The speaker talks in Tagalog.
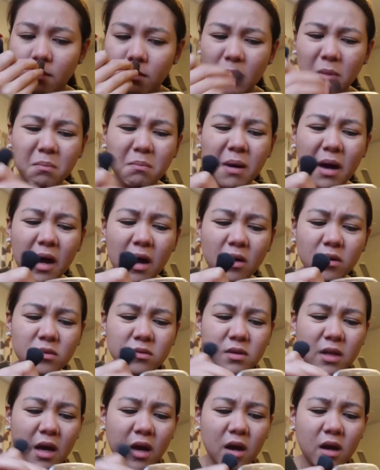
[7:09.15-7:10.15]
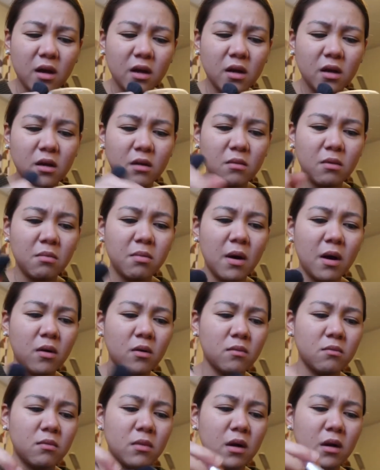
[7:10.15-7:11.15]
ang bahang tae,
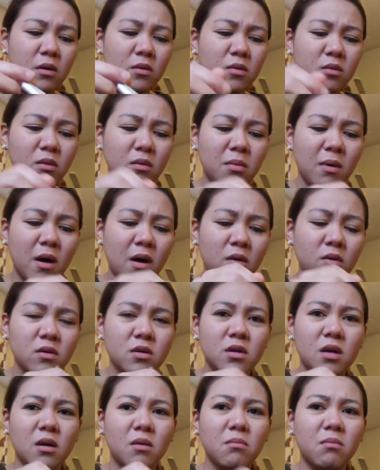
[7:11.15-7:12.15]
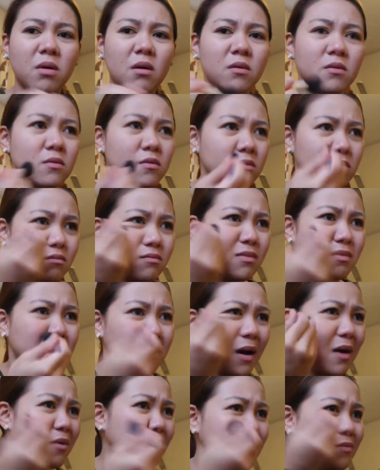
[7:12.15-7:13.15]
mabahang, ano, mabaho siya, mabahang,
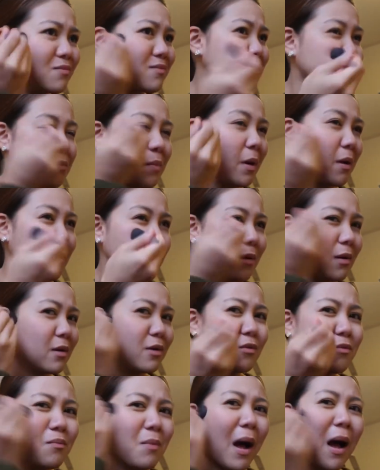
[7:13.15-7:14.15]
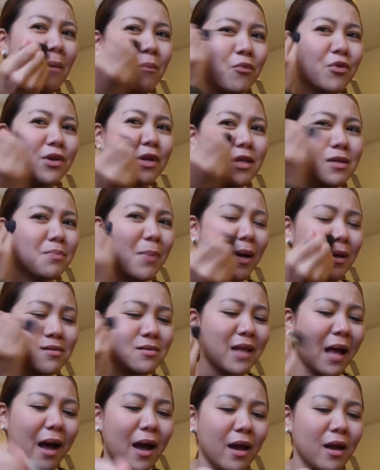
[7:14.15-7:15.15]
mabahang, parang, amoy niya is parang
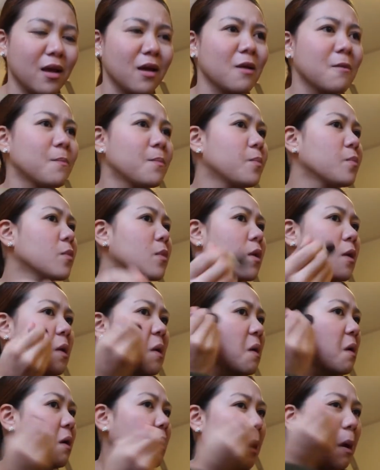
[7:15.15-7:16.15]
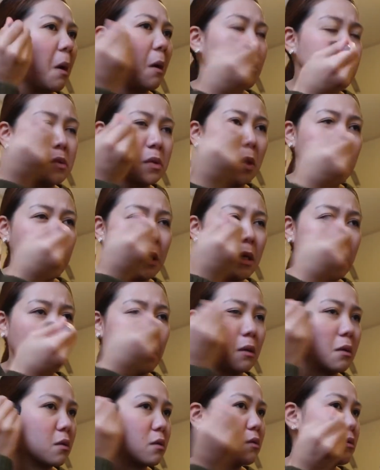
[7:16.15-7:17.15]
tae. Sorry, ha? Huh?